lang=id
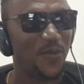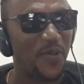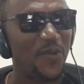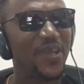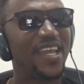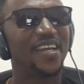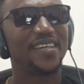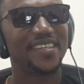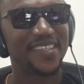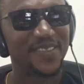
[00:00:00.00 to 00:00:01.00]
Jos
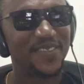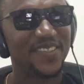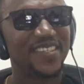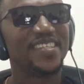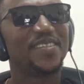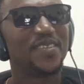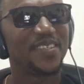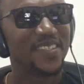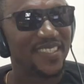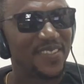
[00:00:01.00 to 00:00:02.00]
Opongwea. Legendanya
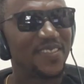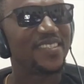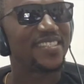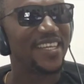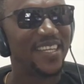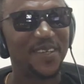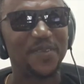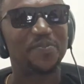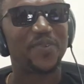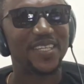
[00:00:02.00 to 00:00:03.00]
Paris Saint-Germain.
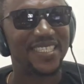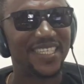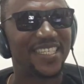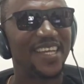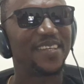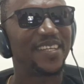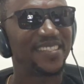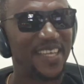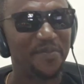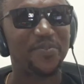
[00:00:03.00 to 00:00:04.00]
Jadi politician
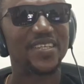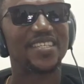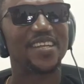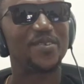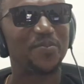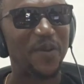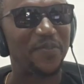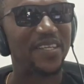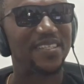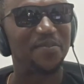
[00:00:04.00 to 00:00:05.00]
dan presiden
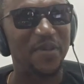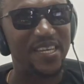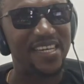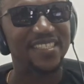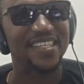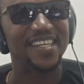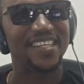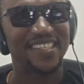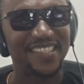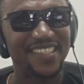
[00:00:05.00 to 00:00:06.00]
Republik Liberia
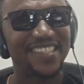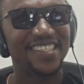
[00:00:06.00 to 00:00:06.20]
sekarang.